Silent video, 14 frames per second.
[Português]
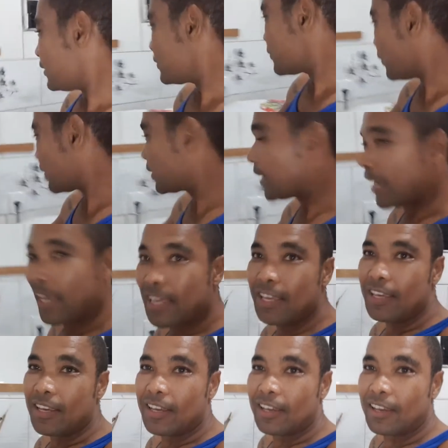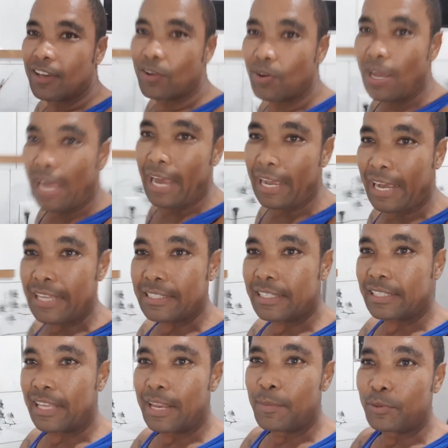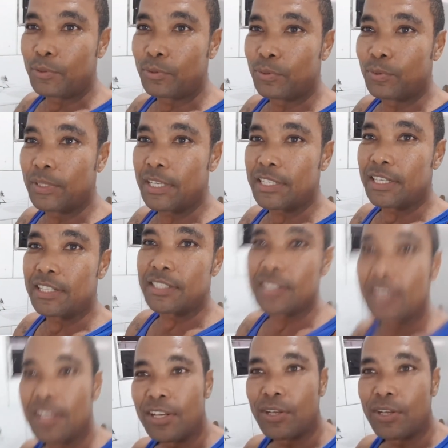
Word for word: Só que aí, a casca dela é muito dura, gente.